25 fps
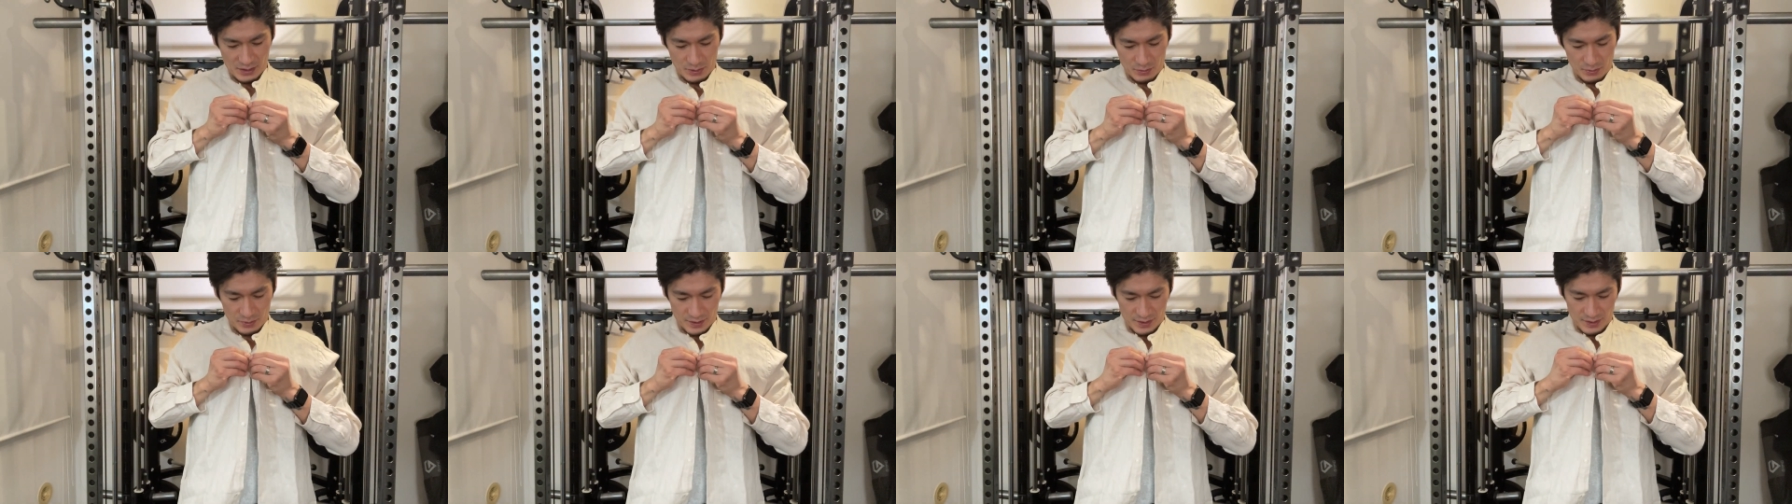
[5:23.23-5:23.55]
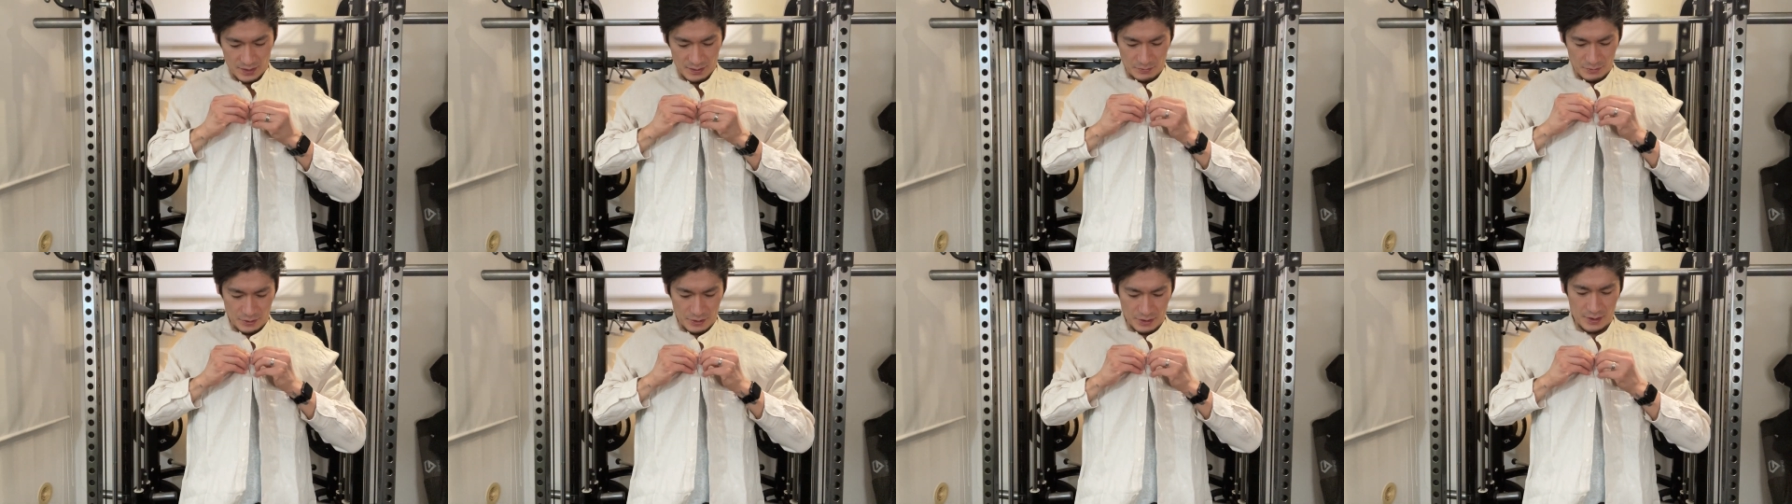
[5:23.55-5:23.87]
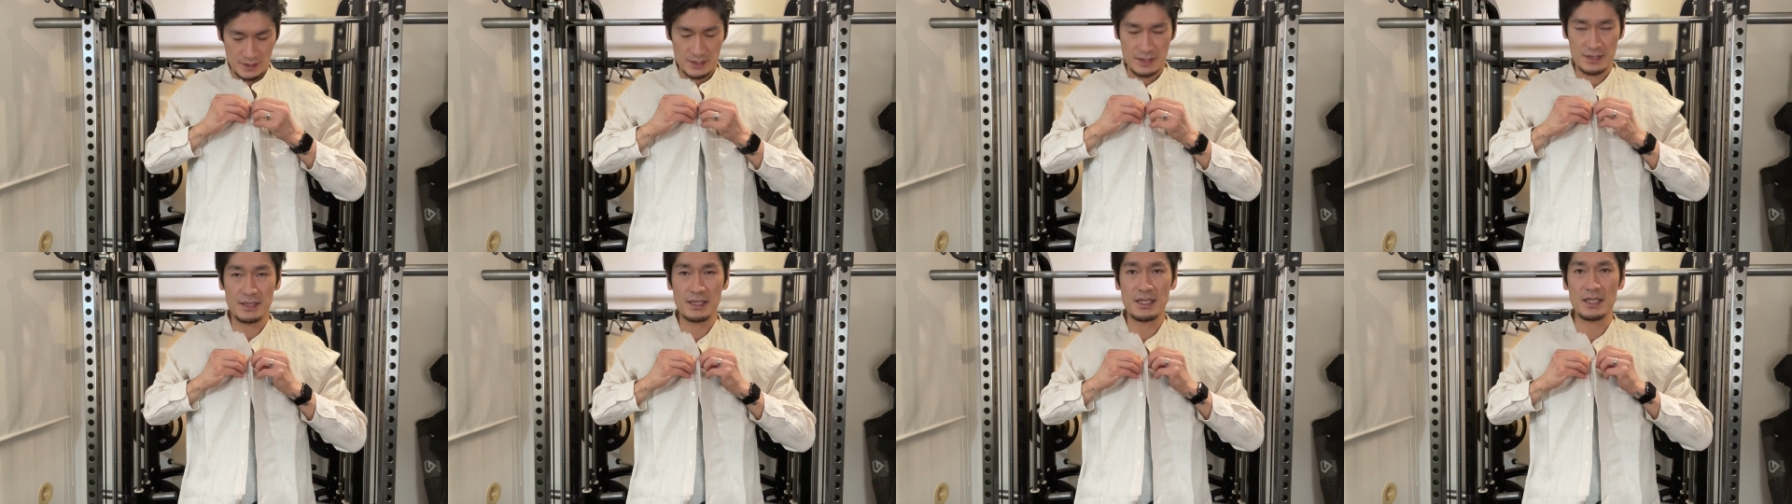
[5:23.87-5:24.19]
方がいいかもし
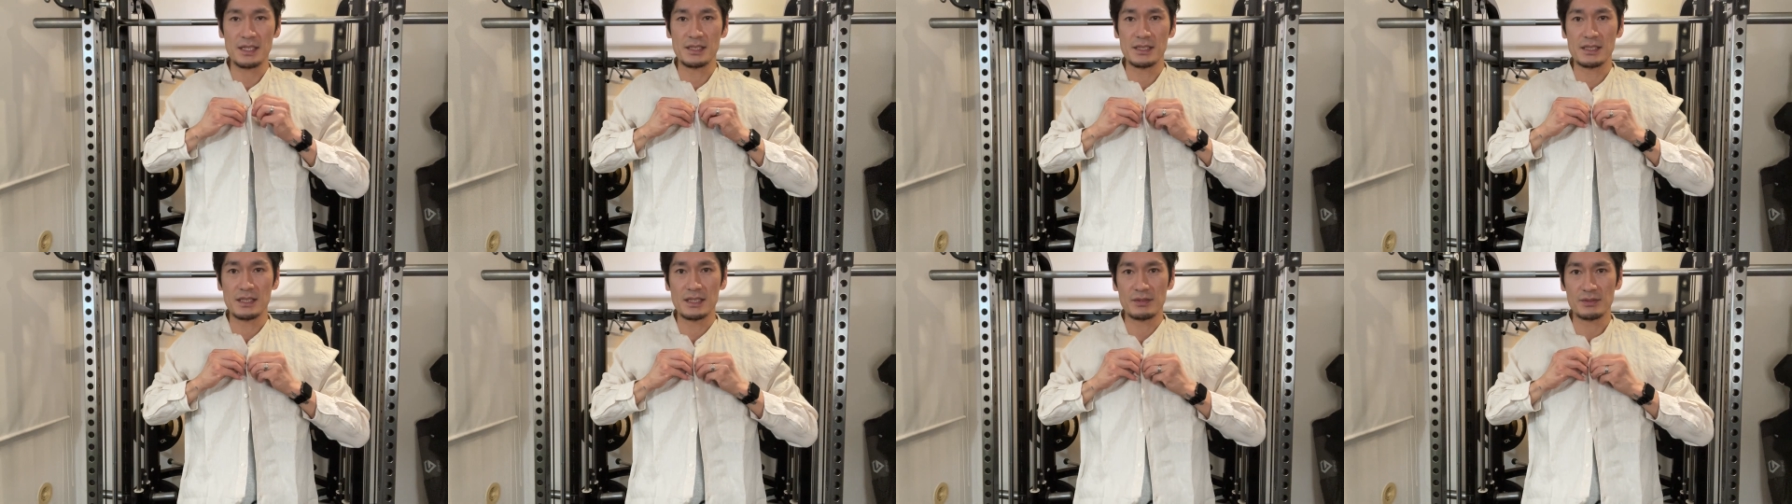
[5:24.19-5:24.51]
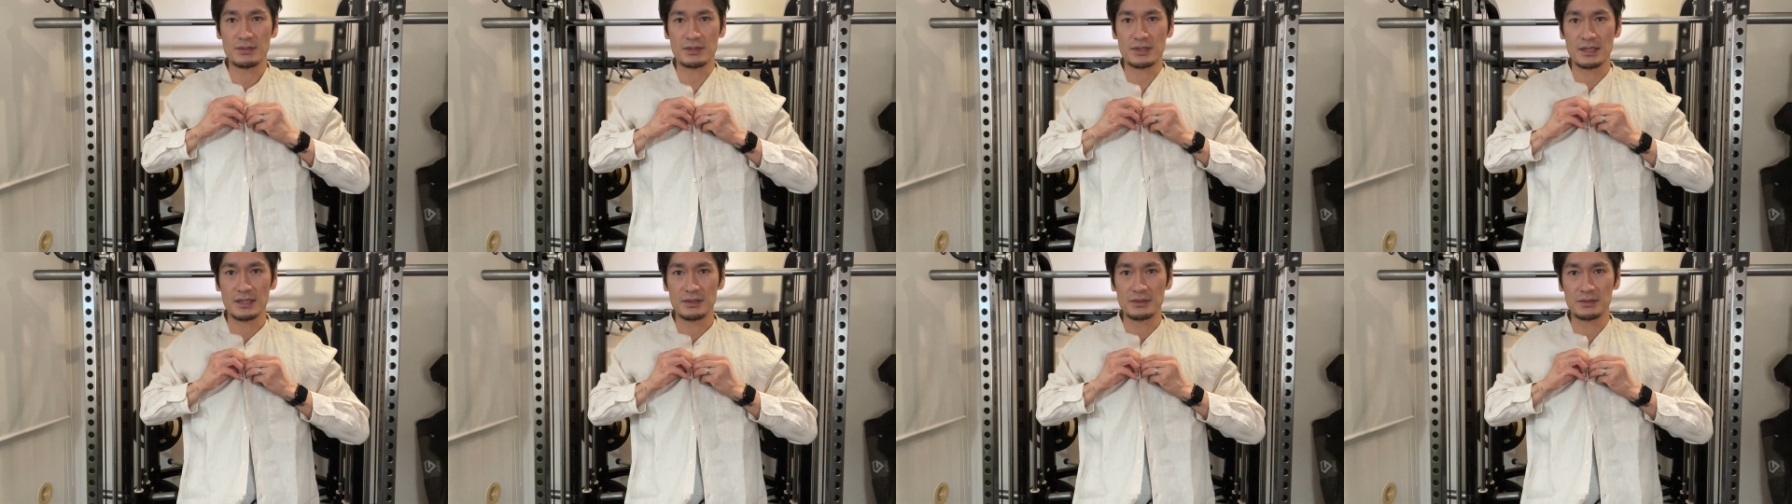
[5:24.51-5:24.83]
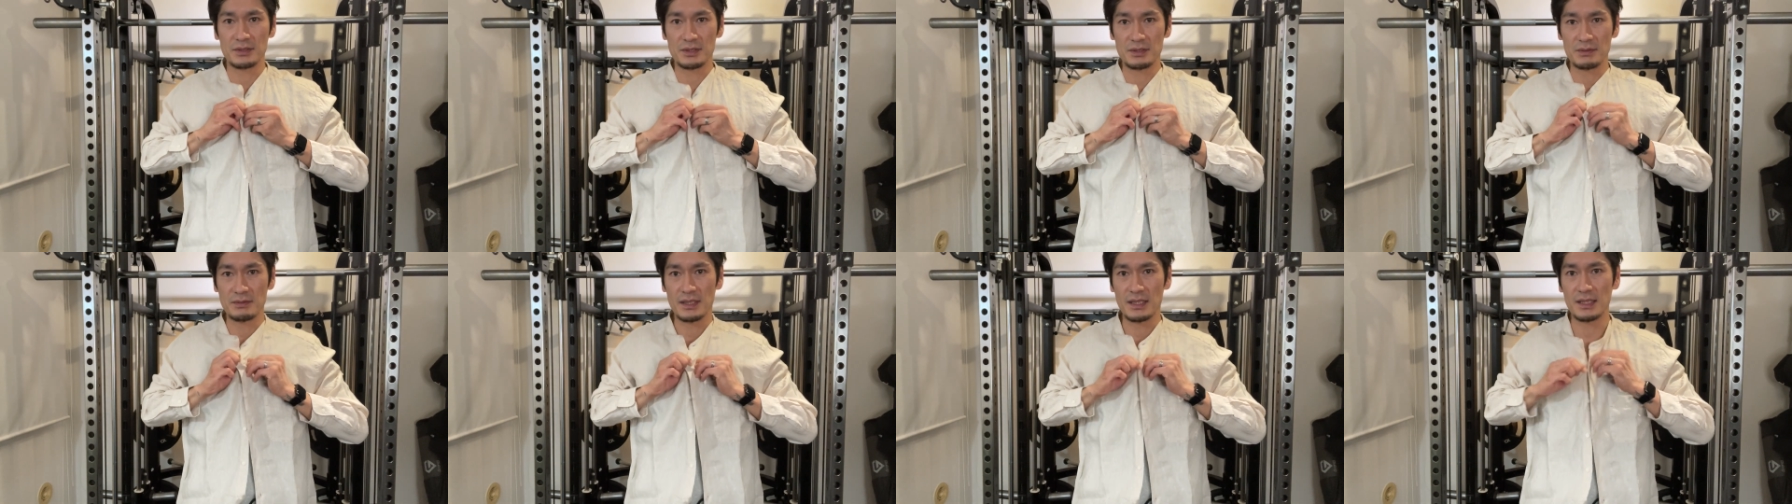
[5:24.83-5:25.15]
れないですね。インナーを使う
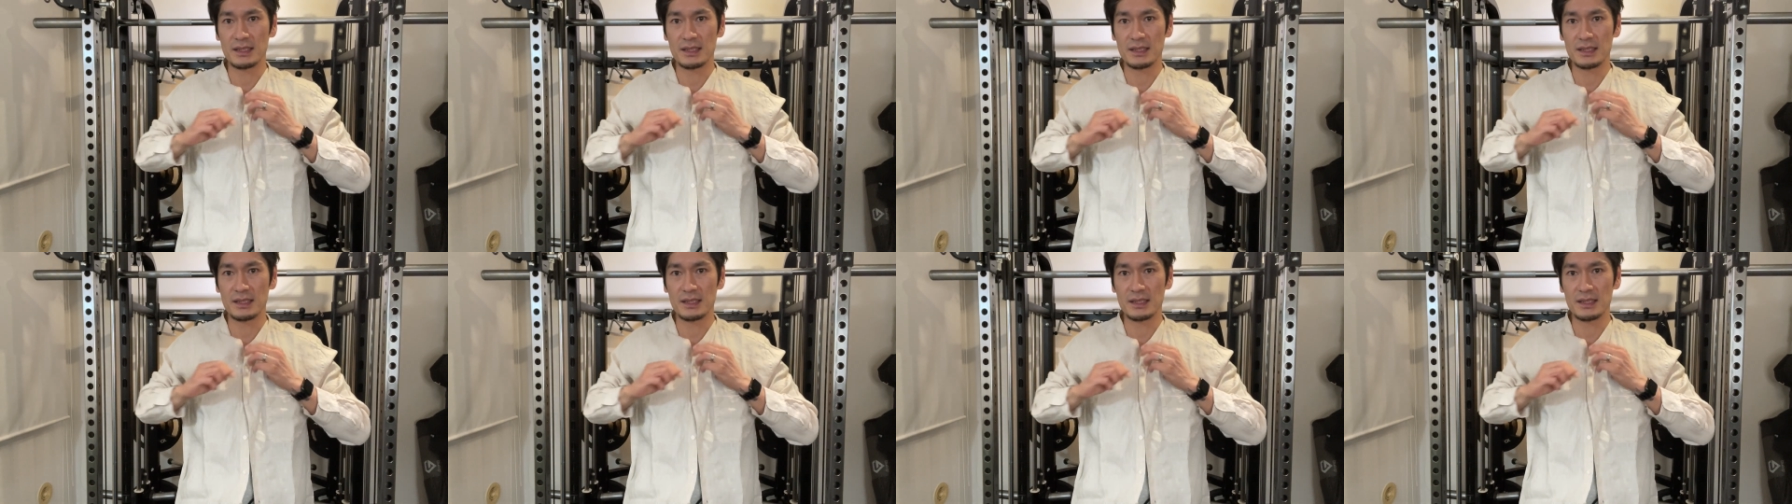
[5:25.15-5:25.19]
時